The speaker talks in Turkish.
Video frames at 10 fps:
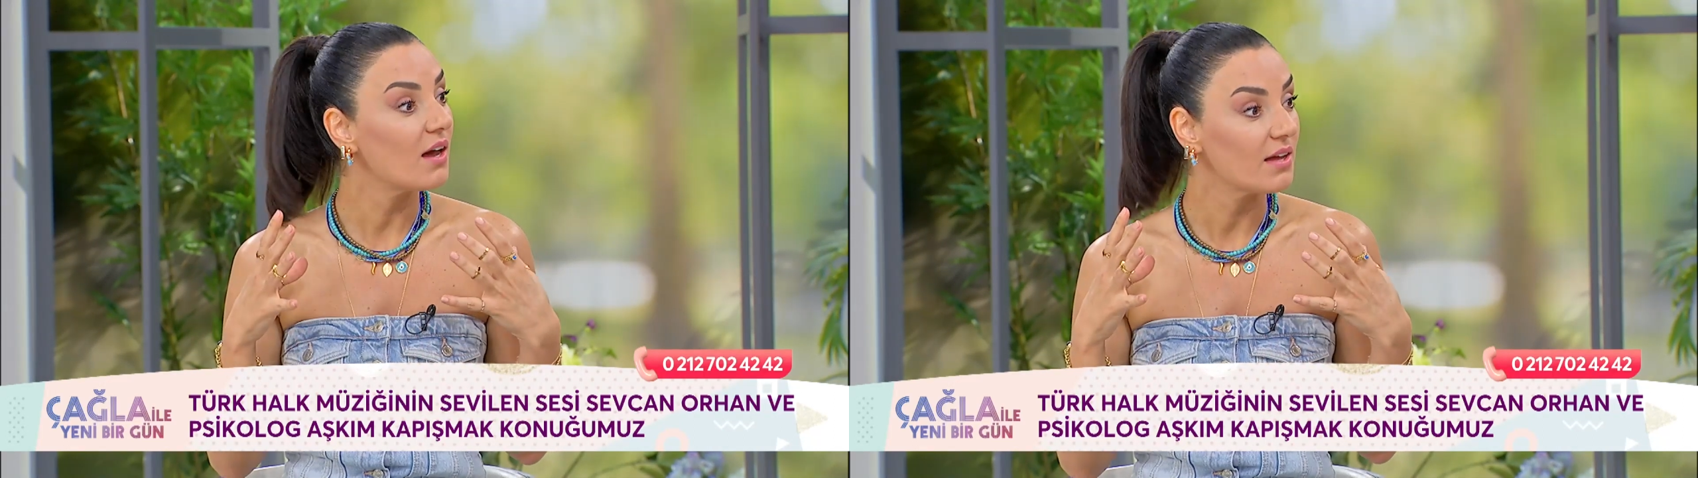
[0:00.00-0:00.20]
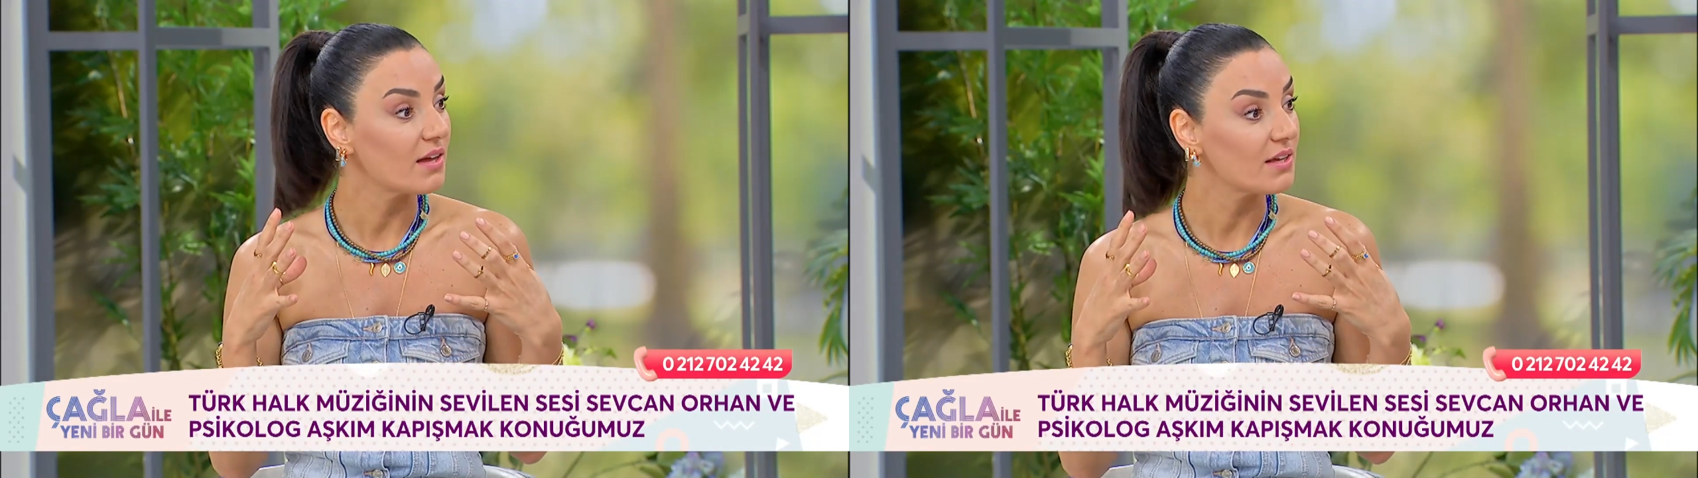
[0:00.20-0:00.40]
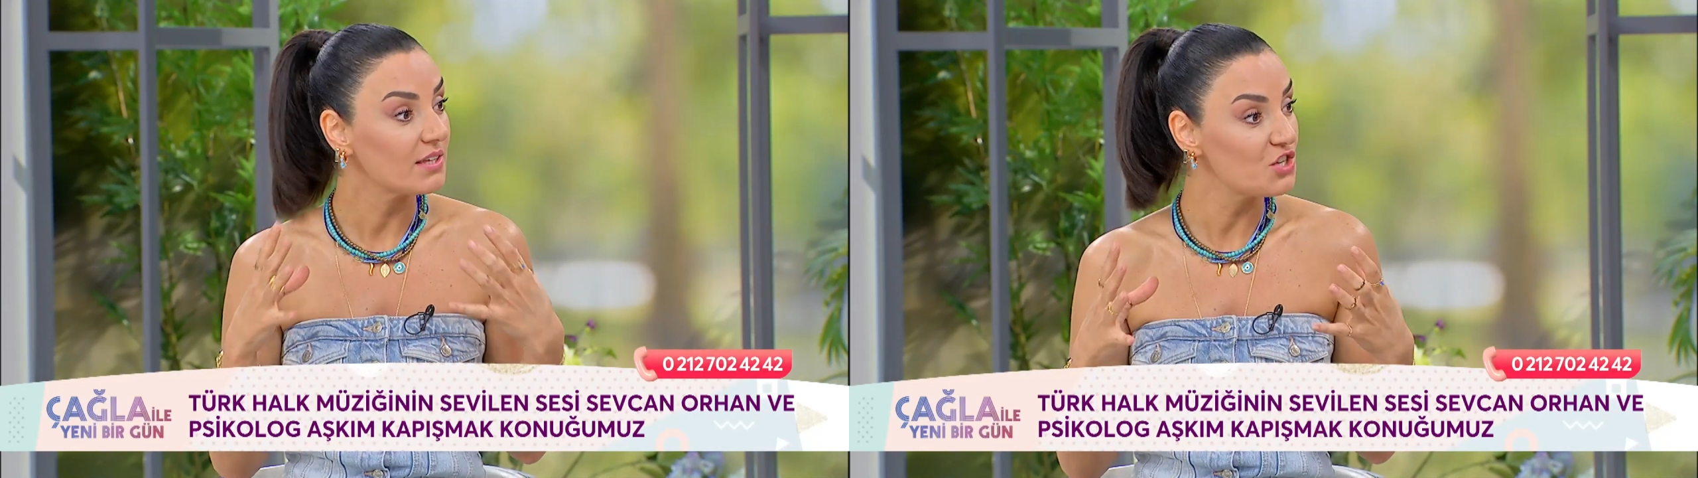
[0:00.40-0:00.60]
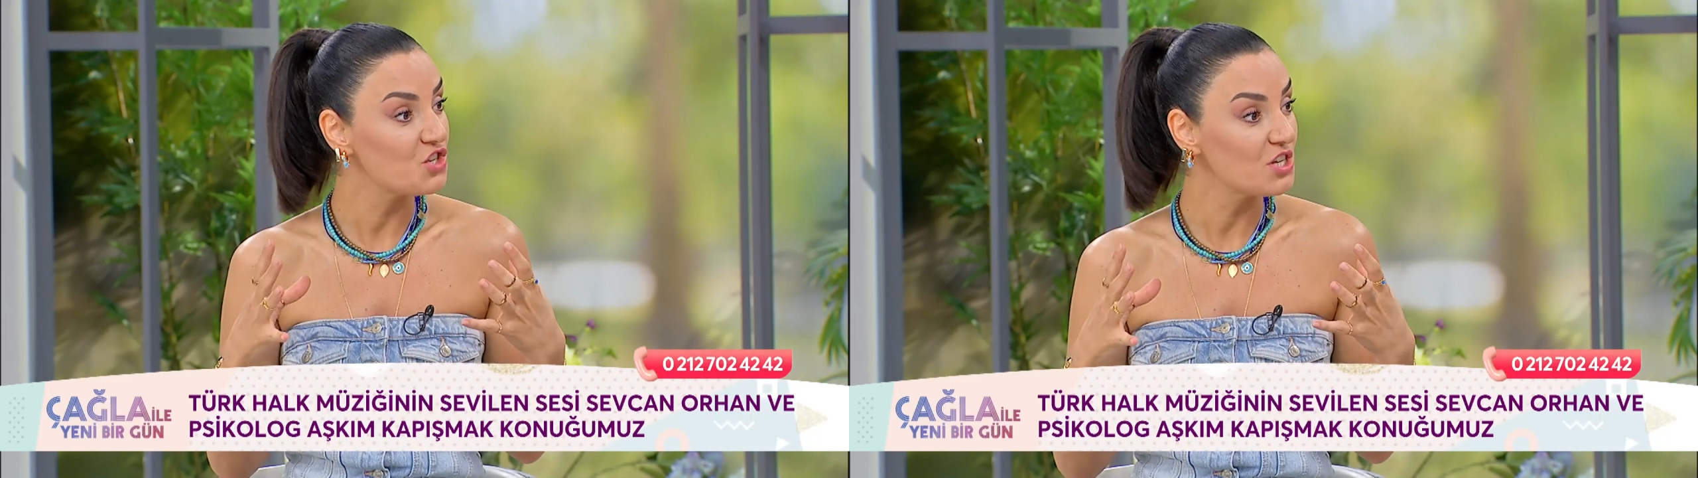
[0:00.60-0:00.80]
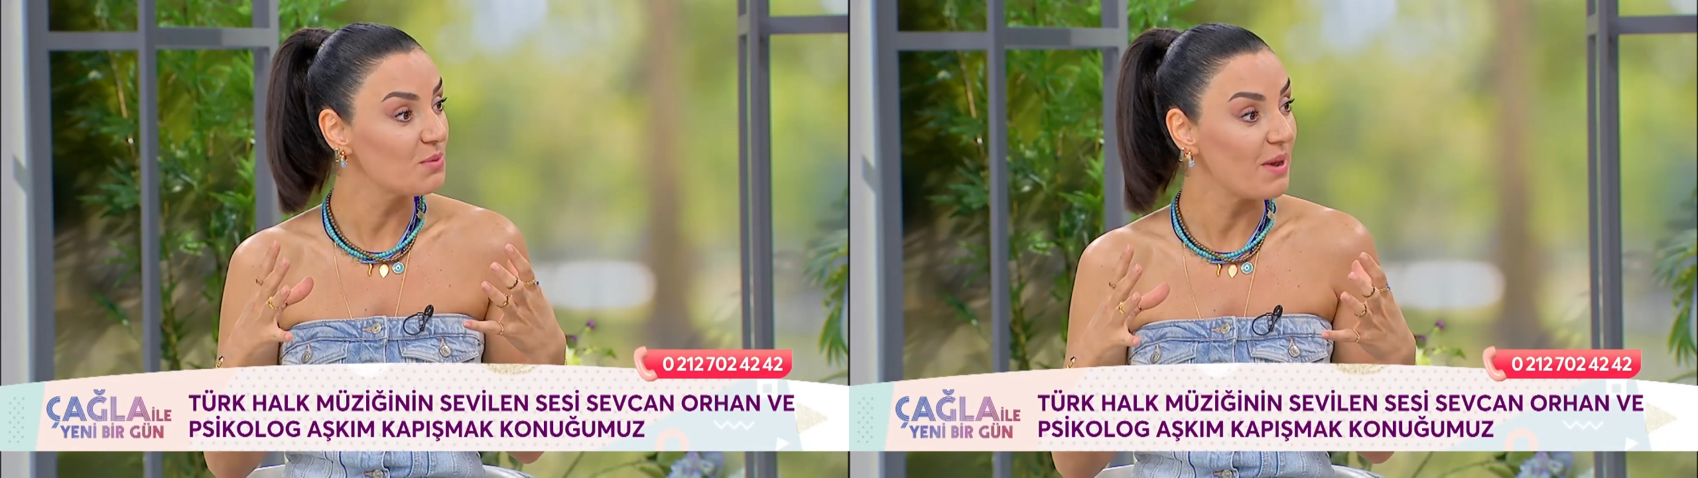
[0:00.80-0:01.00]
e,
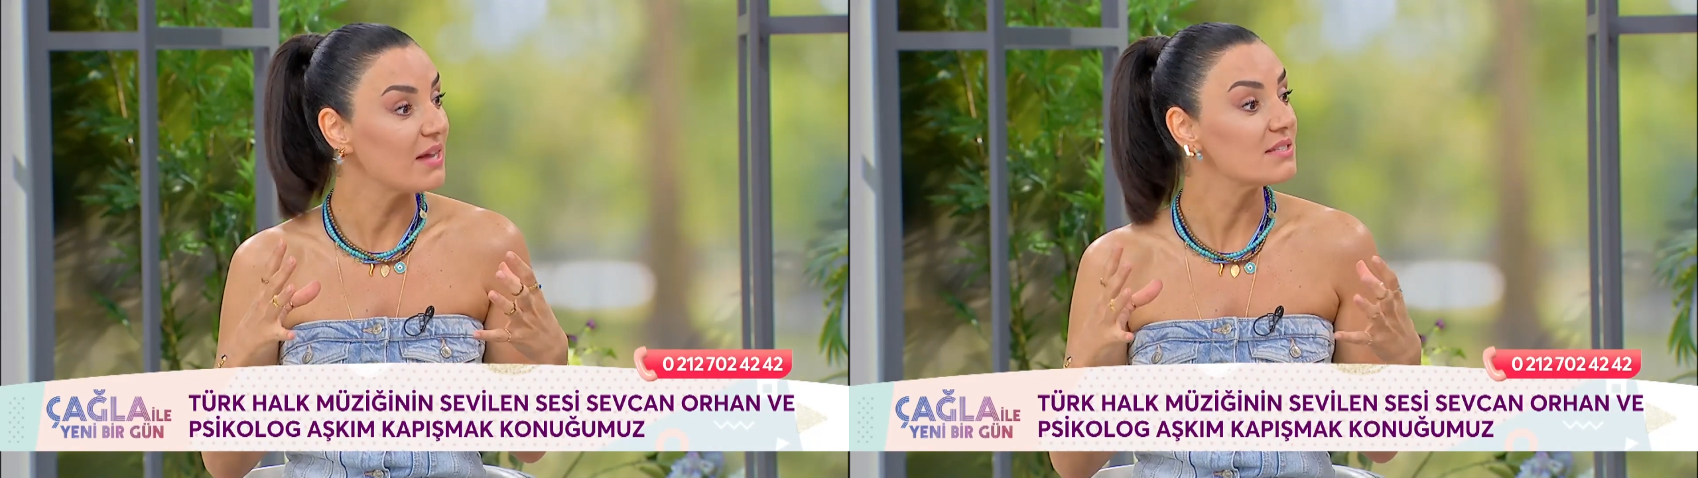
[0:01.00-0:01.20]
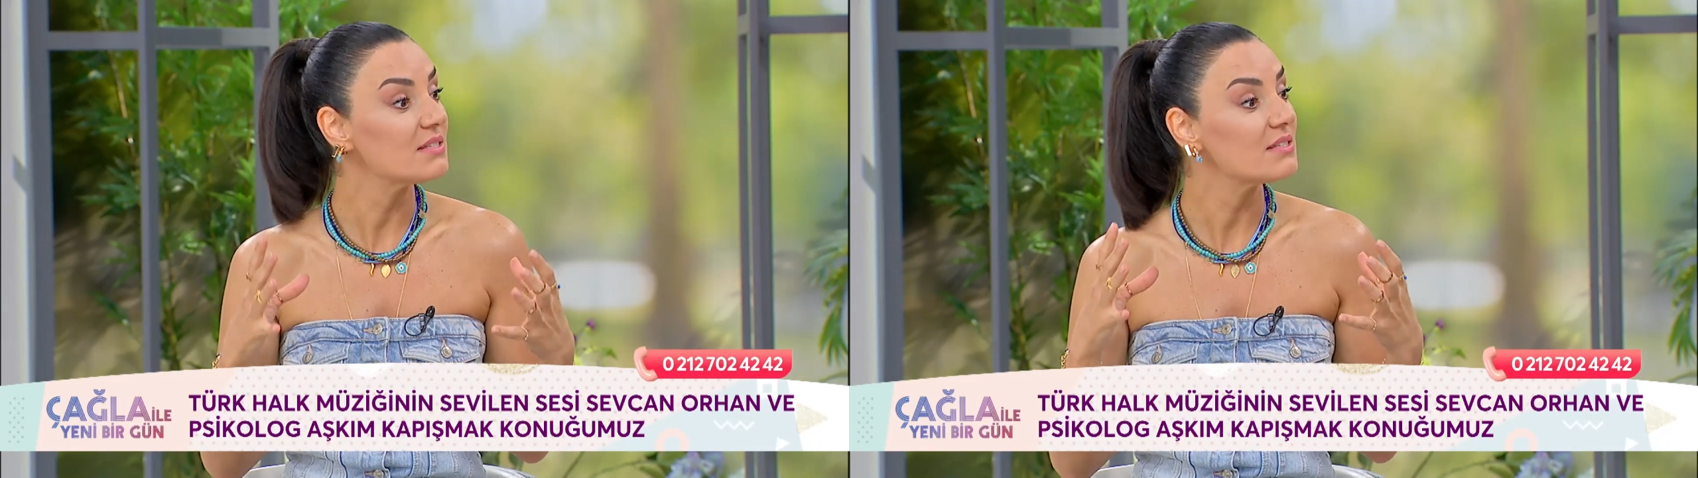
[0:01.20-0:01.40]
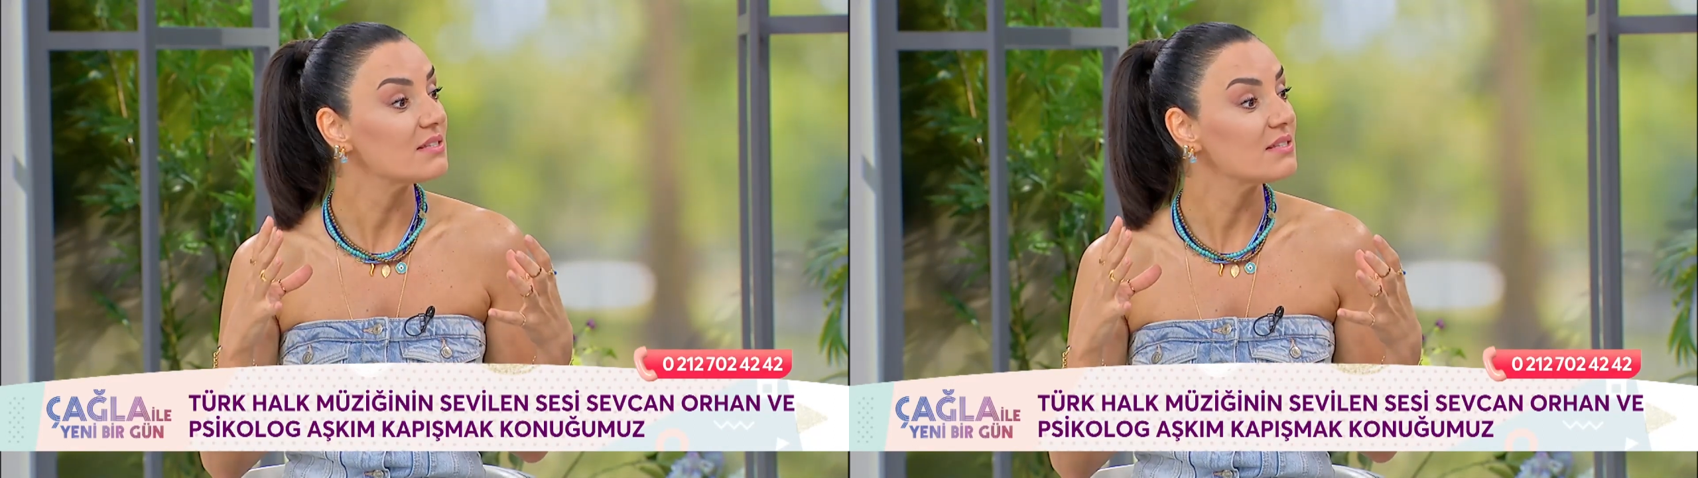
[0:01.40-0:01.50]
kişiyi ben